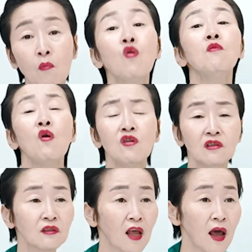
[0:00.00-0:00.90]
뭘
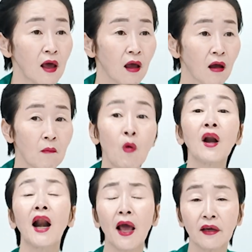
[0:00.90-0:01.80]
모르는데?
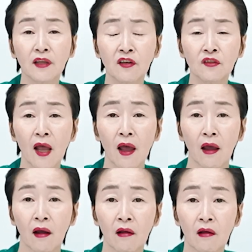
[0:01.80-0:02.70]
뭘 알아야
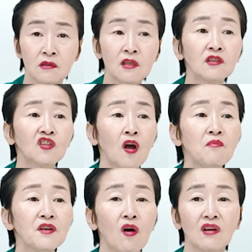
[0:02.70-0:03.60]
되는데?
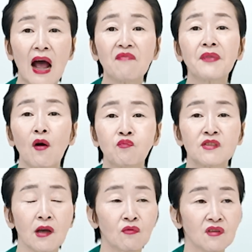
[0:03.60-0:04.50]
쓸데없는 거를 안다고
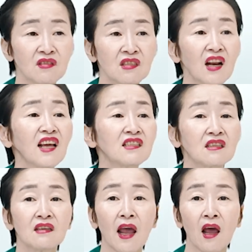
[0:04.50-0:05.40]
붙잡고선 쓰레기지
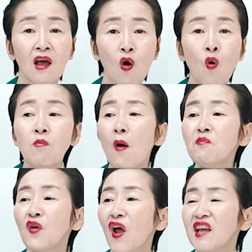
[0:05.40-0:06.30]
그게.
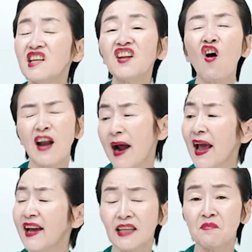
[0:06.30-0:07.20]
홍범도의 이력을
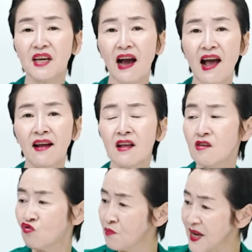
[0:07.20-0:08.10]
알아야 됩니까?
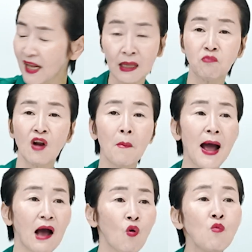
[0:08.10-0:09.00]
국민한테
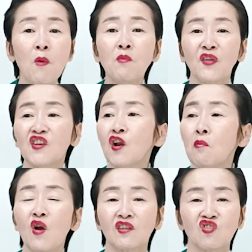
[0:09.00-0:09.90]
물어봐. 홍범도
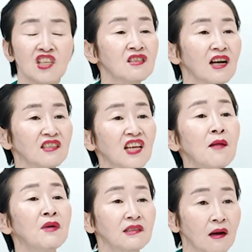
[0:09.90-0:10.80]
이력 몰라도 지금까지
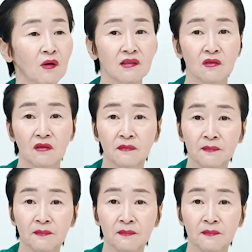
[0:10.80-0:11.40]
잘만 살아왔어.